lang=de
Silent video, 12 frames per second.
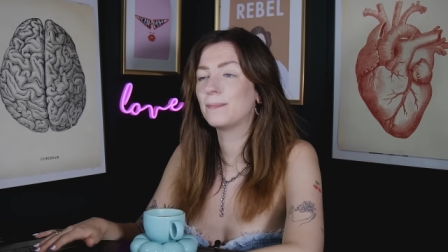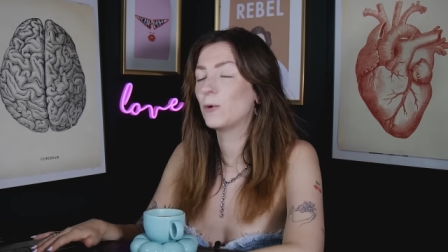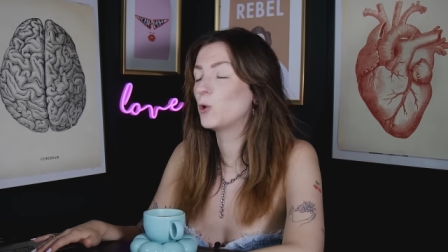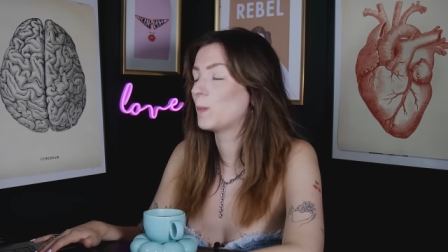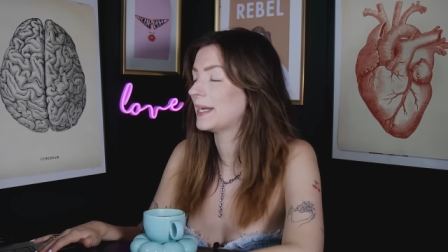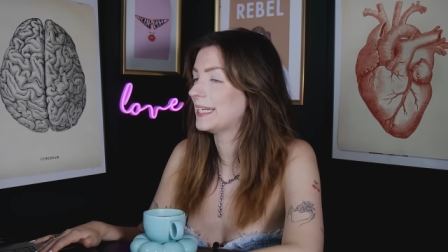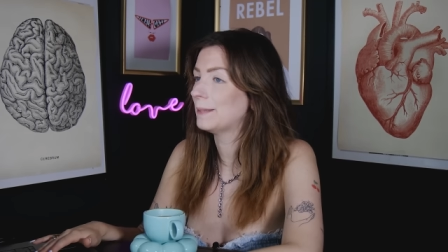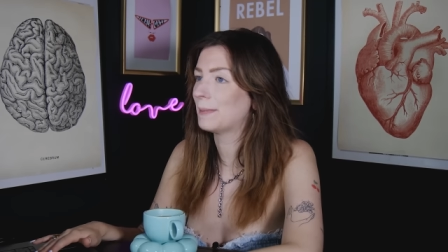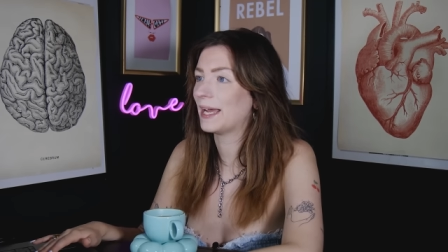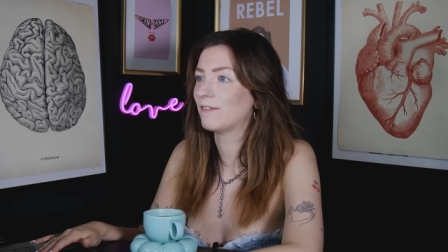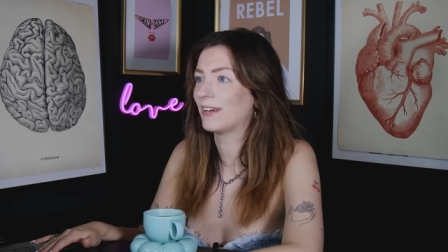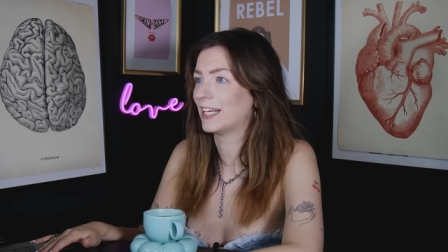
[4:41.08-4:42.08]
Und bei den
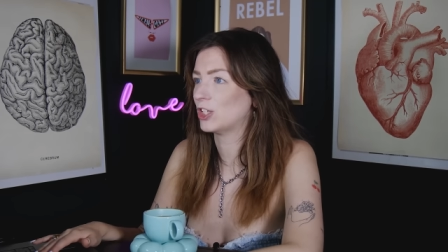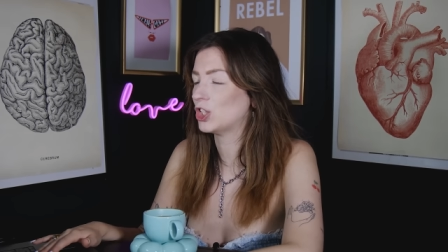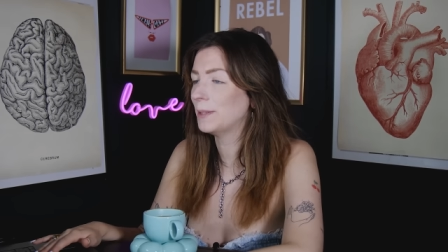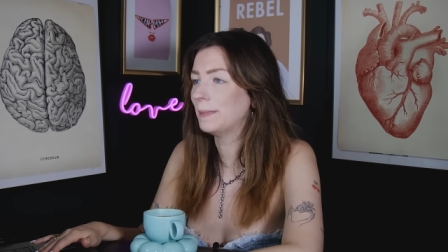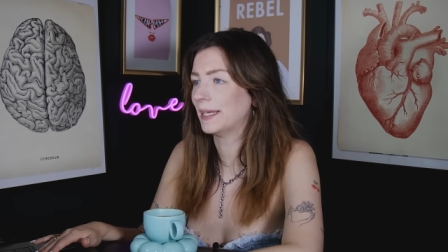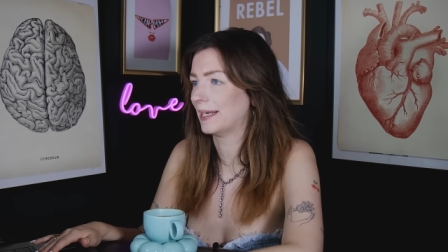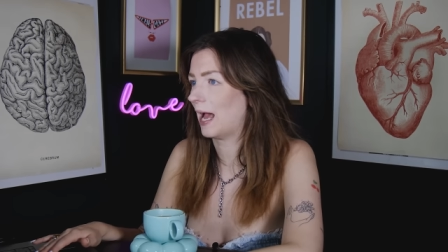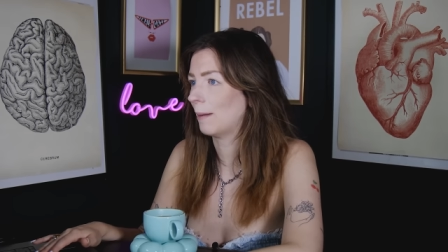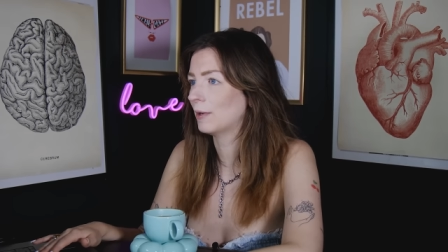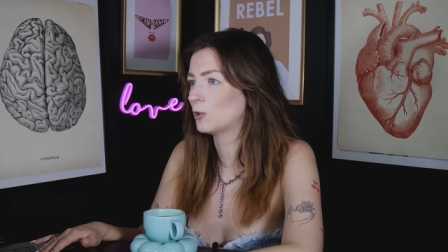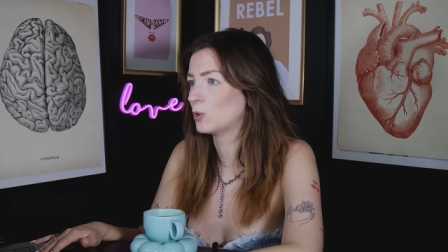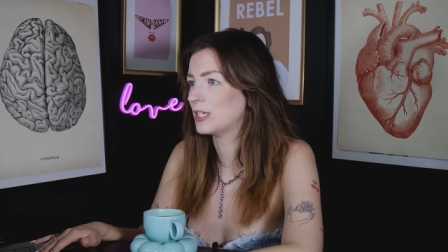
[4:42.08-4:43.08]
beiden war der
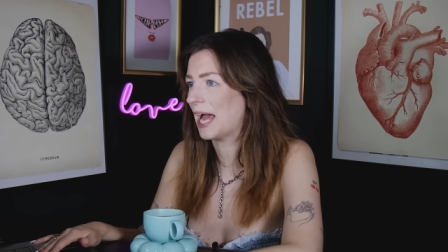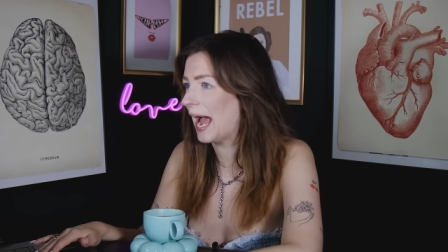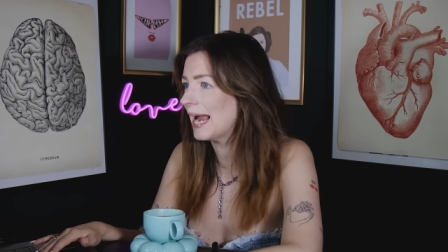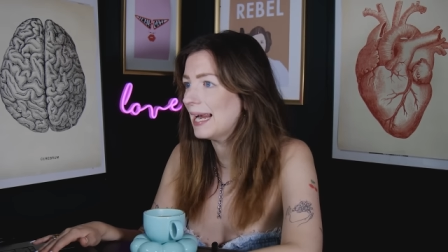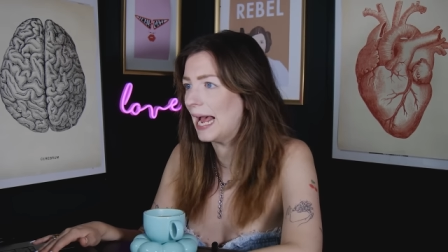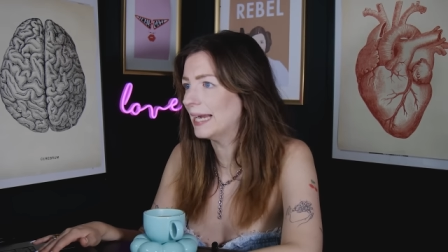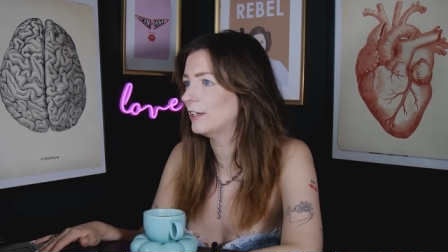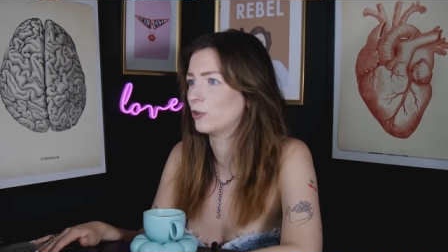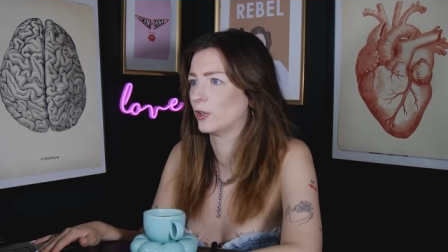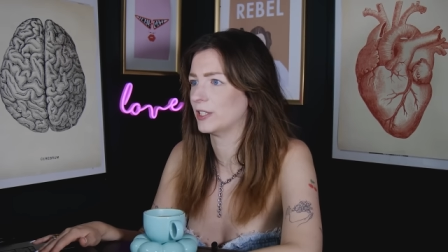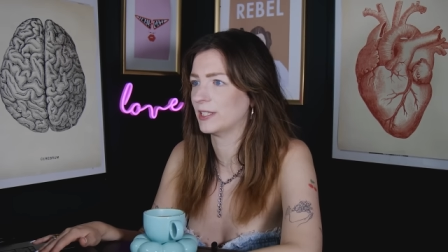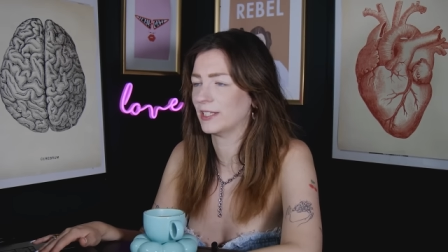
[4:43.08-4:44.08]
Shipping-Name total
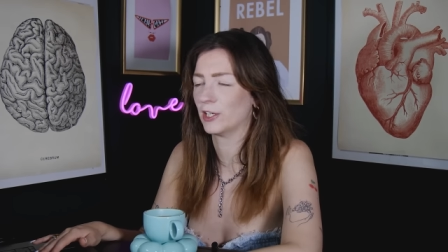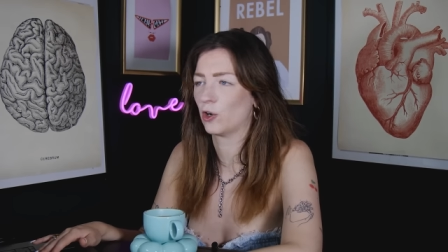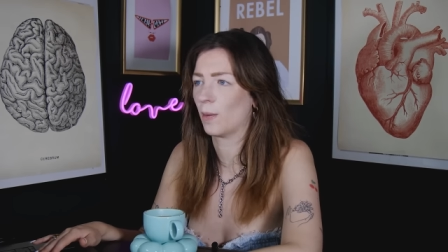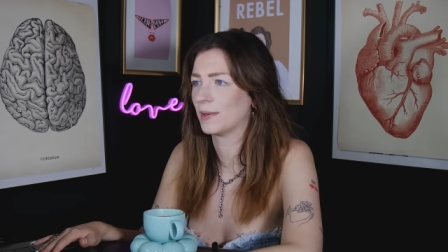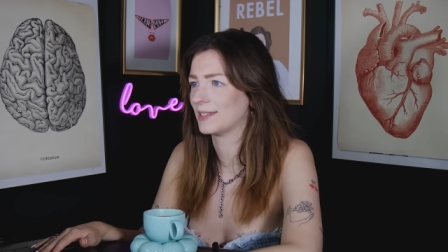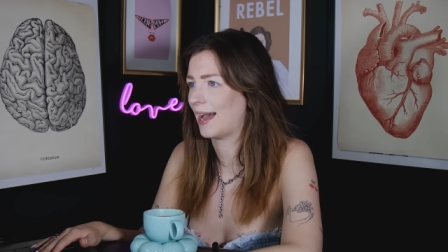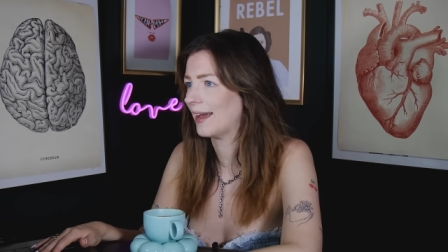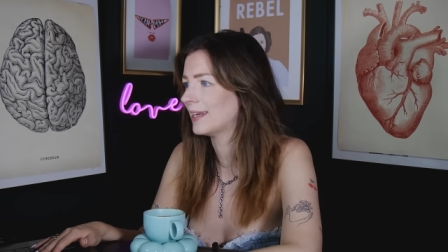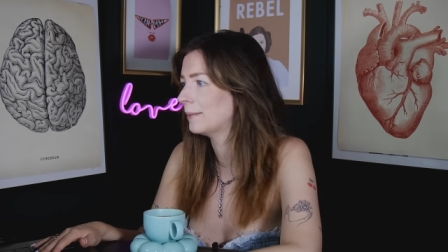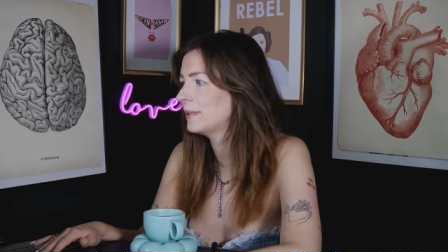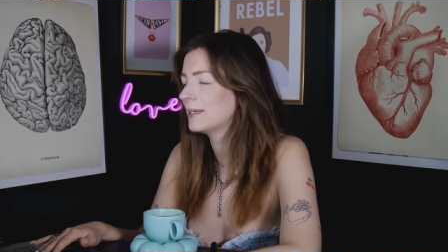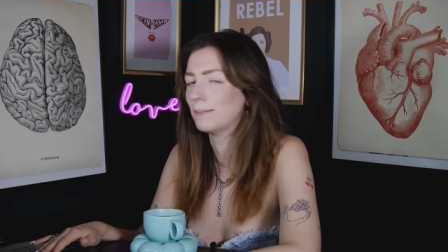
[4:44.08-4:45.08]
eindeutig in den Kommentaren,
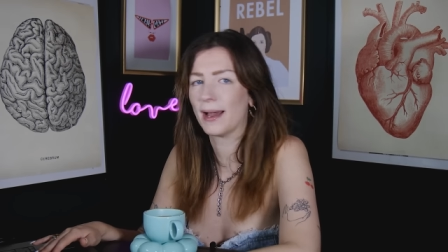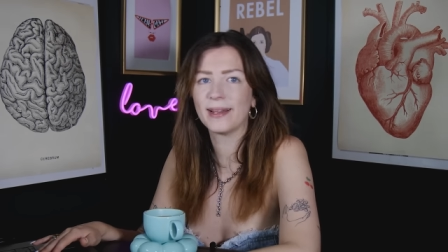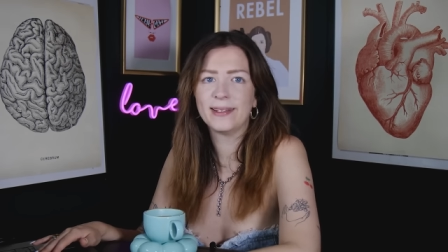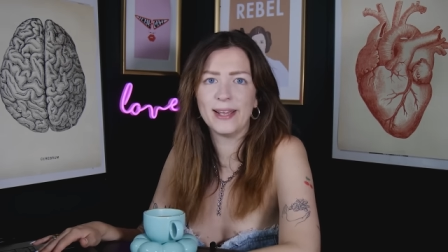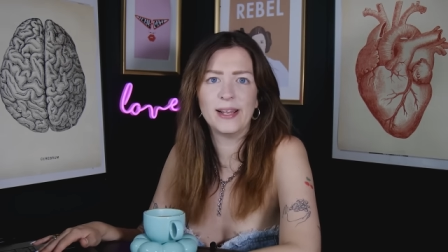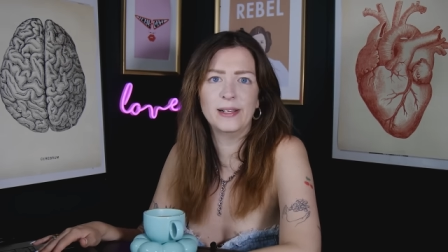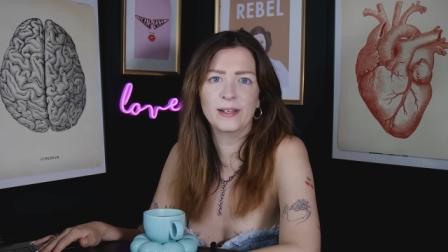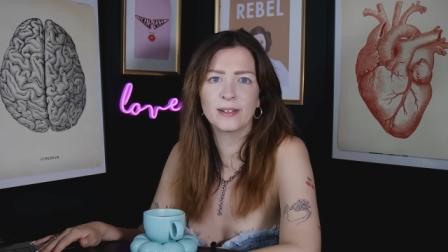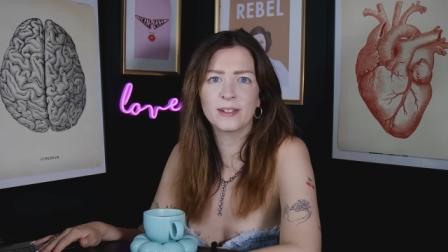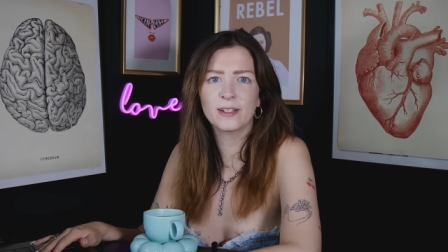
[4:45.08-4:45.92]
nämlich Marielle.